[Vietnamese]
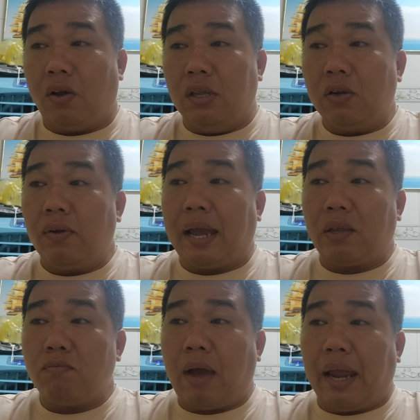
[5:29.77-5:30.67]
còn những con gà
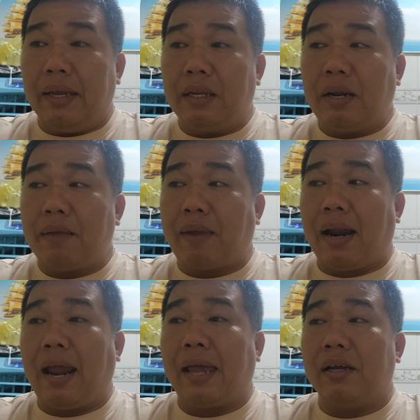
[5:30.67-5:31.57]
trong bài cho anh em
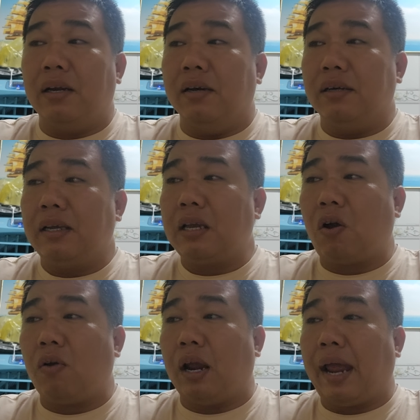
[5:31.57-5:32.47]
thả lan thường cái, cái
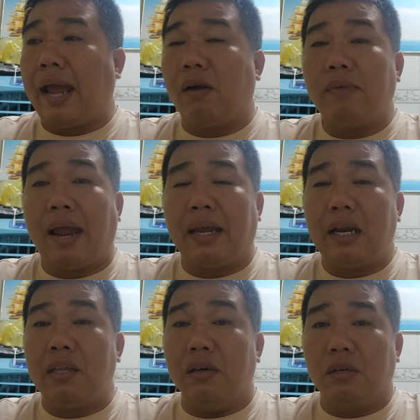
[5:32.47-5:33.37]
con là ăn không ăn
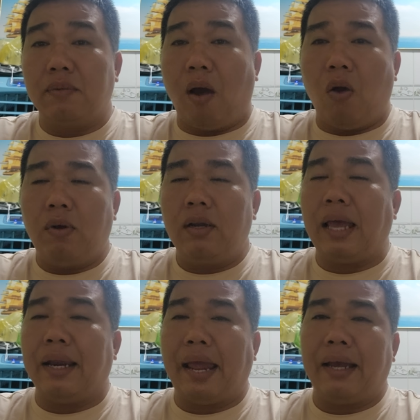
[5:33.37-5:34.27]
cái nó dược nó mổ quá nó
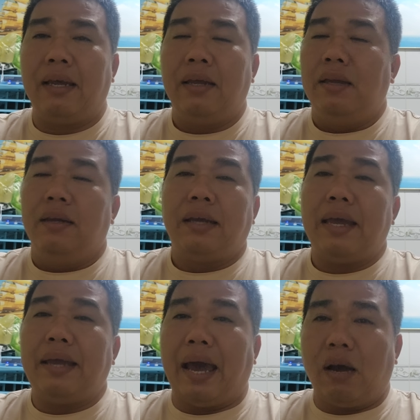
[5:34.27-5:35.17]
dành ăn
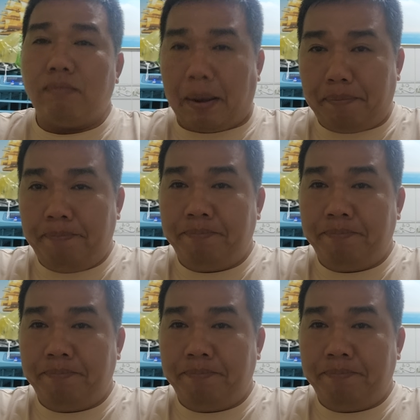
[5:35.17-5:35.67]
cái ăn gà không mập